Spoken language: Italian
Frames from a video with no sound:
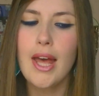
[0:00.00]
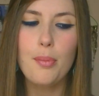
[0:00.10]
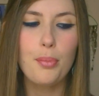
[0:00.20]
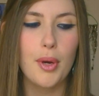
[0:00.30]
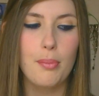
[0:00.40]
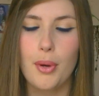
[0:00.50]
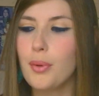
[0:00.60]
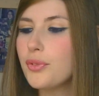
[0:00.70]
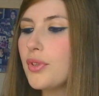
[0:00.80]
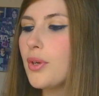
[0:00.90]
E poi per
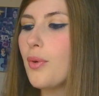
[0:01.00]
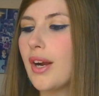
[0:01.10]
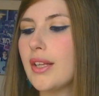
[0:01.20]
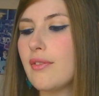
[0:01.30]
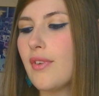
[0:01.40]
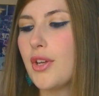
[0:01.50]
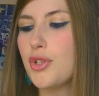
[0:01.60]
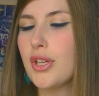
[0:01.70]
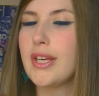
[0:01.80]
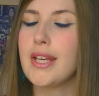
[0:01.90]
quanto riguarda
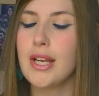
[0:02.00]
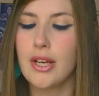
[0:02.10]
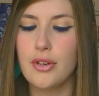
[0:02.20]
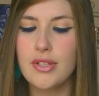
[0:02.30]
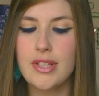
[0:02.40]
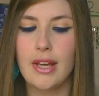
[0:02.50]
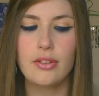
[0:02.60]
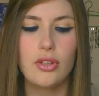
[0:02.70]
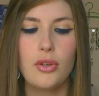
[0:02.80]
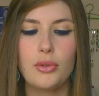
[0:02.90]
invece il
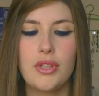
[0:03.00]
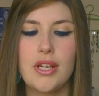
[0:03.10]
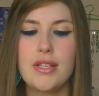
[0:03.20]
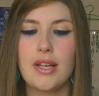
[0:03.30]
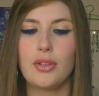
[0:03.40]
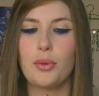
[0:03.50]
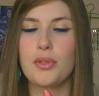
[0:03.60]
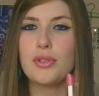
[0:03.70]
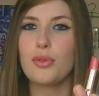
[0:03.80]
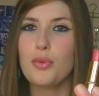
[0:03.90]
rossetto ho utilizzato
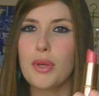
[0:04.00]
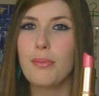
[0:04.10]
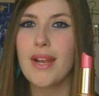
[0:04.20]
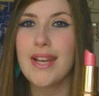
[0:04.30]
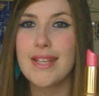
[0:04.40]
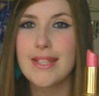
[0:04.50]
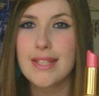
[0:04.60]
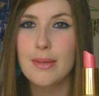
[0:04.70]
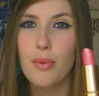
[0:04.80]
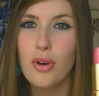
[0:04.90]
questo qui
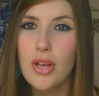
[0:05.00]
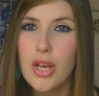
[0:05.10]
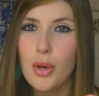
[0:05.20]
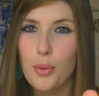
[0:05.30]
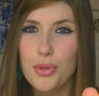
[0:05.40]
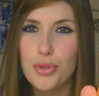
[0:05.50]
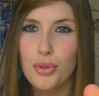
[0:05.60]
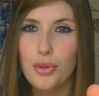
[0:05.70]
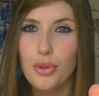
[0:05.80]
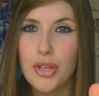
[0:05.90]
bellissimo,
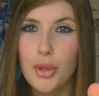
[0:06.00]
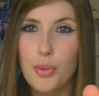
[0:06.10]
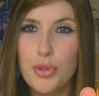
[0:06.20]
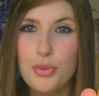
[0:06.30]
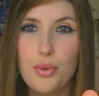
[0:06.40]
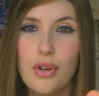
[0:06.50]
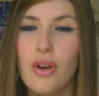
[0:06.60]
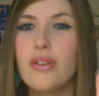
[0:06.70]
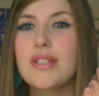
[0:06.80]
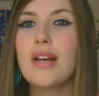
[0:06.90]
questo colore qui sul
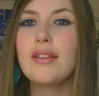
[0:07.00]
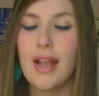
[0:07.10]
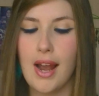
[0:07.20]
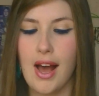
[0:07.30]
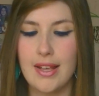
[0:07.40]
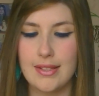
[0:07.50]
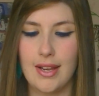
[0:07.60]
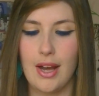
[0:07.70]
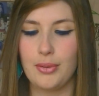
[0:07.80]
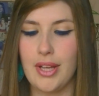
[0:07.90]
rosa della
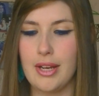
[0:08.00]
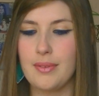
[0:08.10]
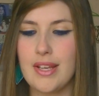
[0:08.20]
Estée Lauder.